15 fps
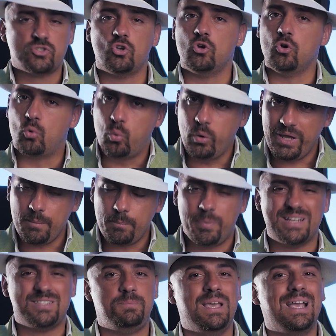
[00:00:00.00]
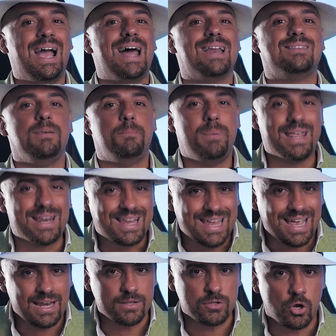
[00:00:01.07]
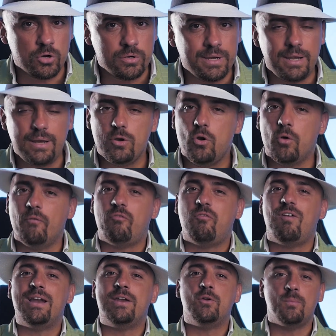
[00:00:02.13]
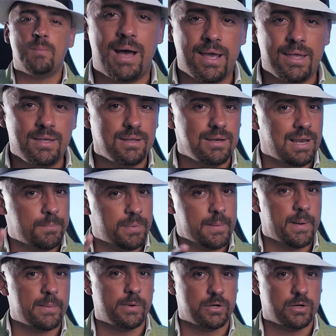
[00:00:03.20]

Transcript: sono qui per spiegarti perché le donne non fanno mai la prima